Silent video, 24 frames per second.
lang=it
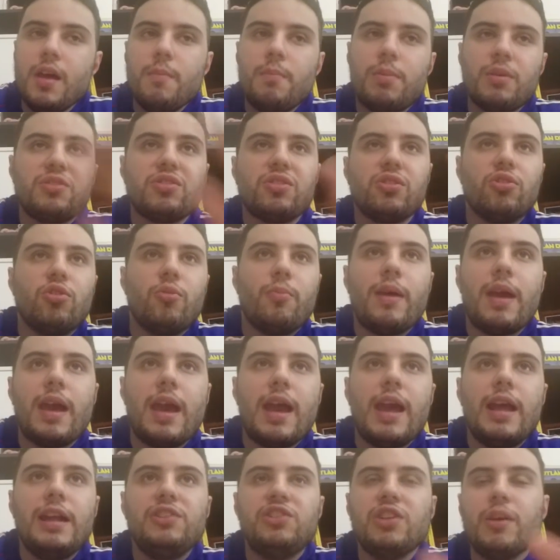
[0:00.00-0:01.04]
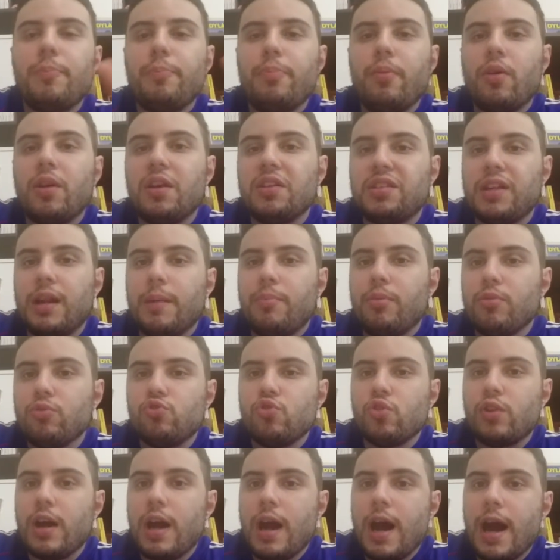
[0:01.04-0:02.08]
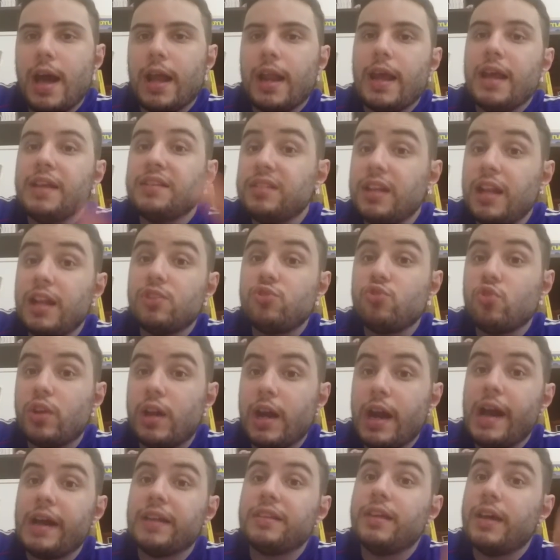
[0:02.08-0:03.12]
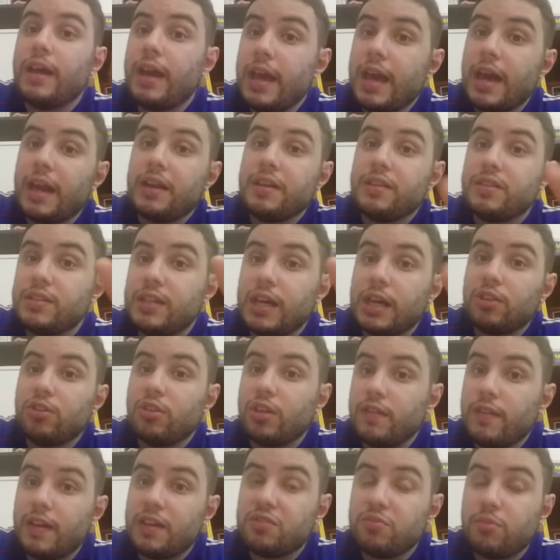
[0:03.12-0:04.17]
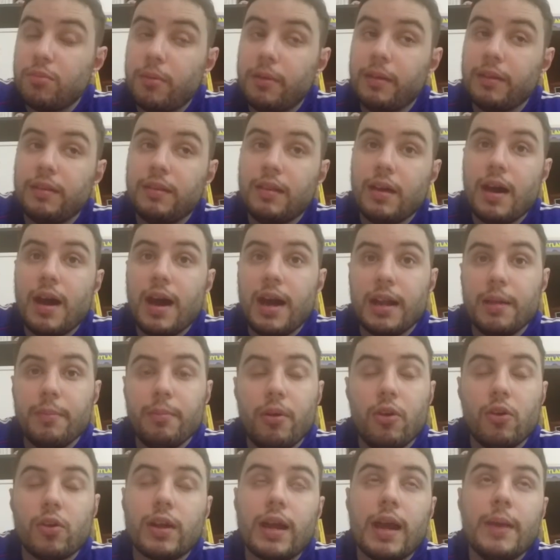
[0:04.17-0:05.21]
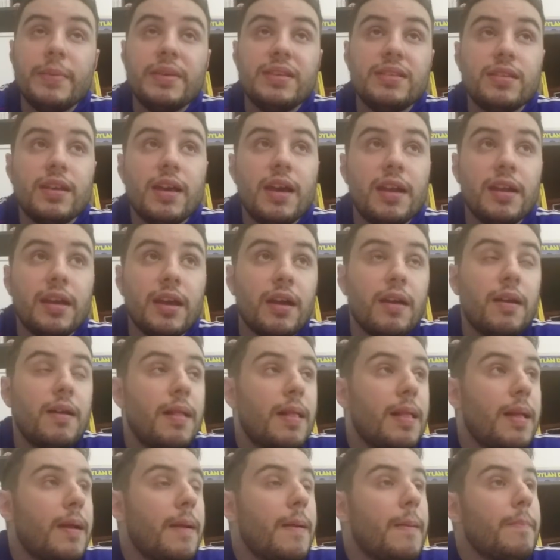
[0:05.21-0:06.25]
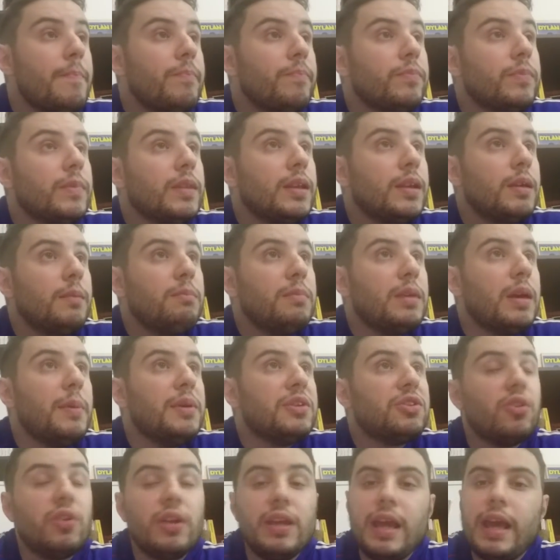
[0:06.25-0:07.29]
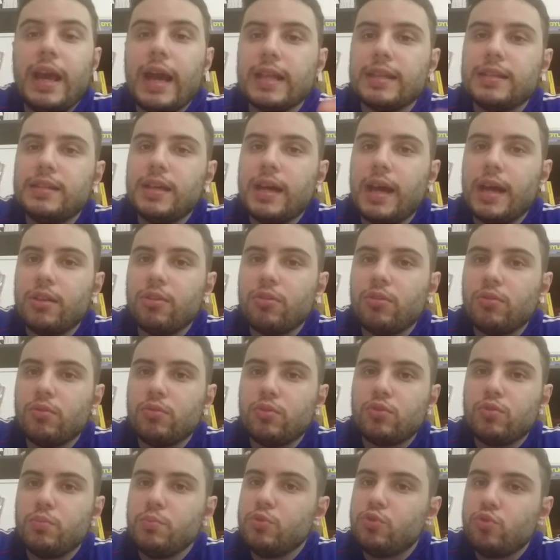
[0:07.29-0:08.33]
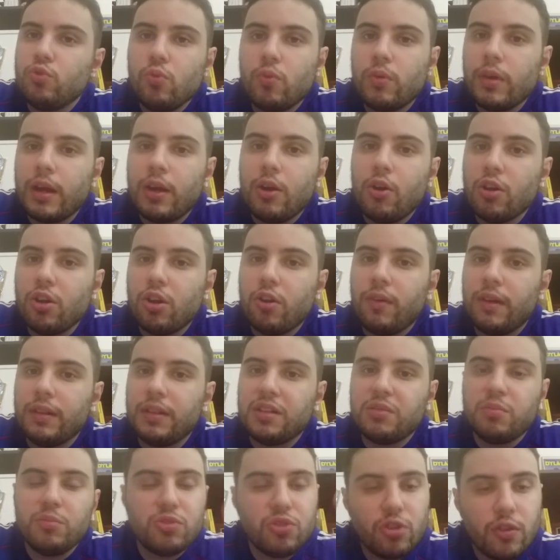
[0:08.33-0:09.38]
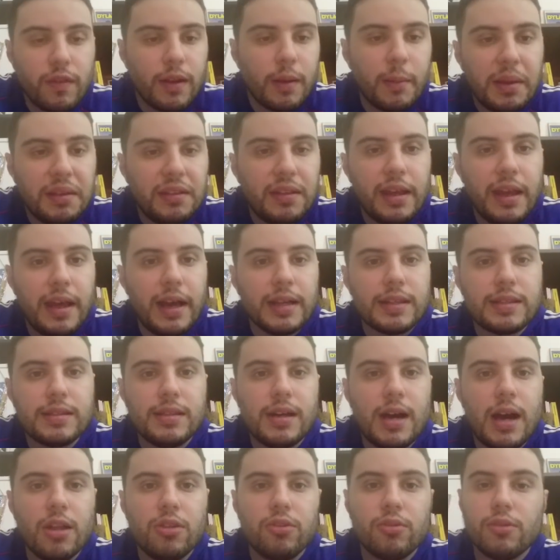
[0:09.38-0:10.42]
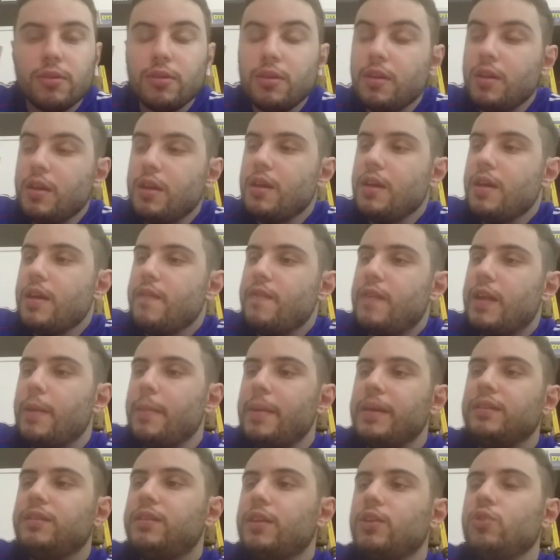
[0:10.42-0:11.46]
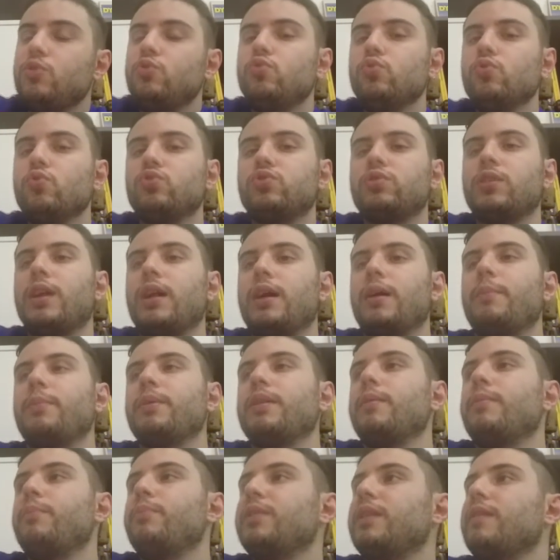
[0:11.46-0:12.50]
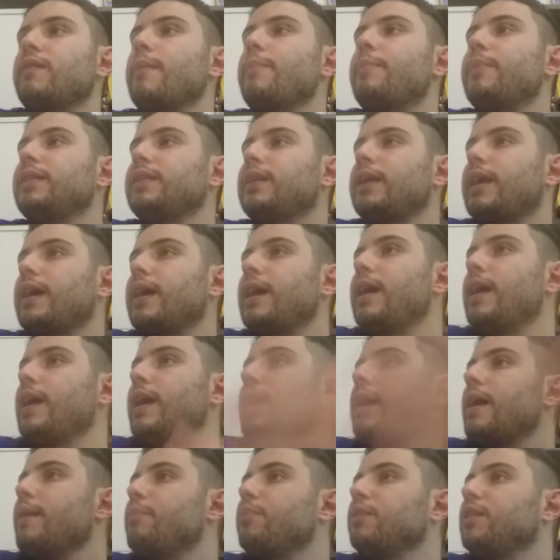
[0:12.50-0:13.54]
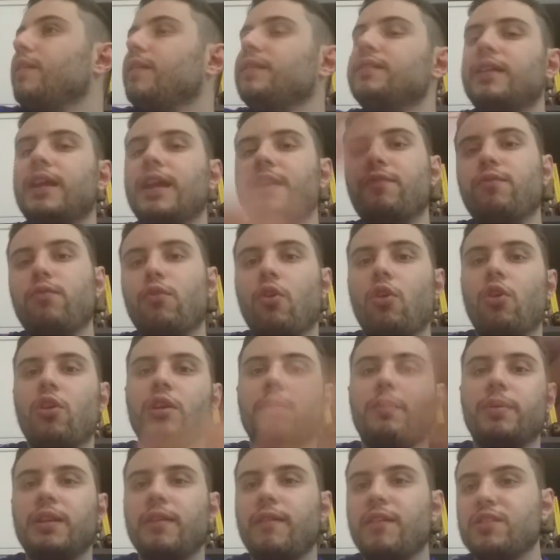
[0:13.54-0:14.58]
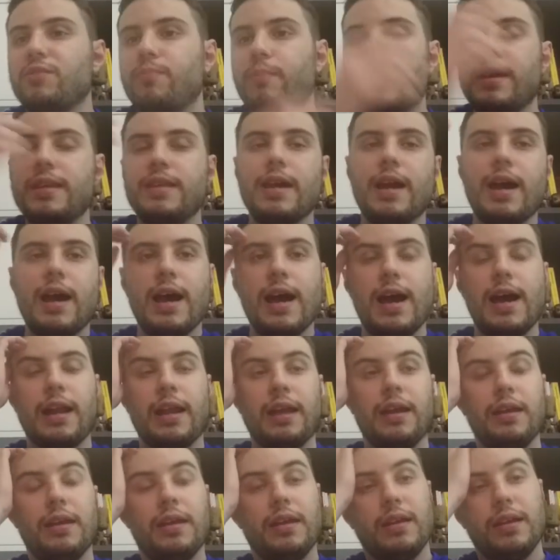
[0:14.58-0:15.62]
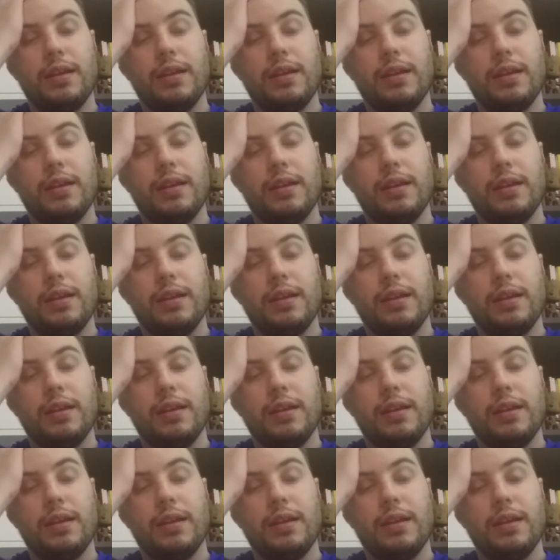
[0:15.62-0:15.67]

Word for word: Però secondo me il Giappone se la può giocare. E se l'è giocata è arrischiato di arrivare supplementari. Porca miseria. Mia, mi sono incazzato con, su, su, quel gol 90. Mi sono veramente incazzato. Veramente ingiusto. Là. Poteva, poteva, prendere, poteva andare fuori, poteva sbagliare.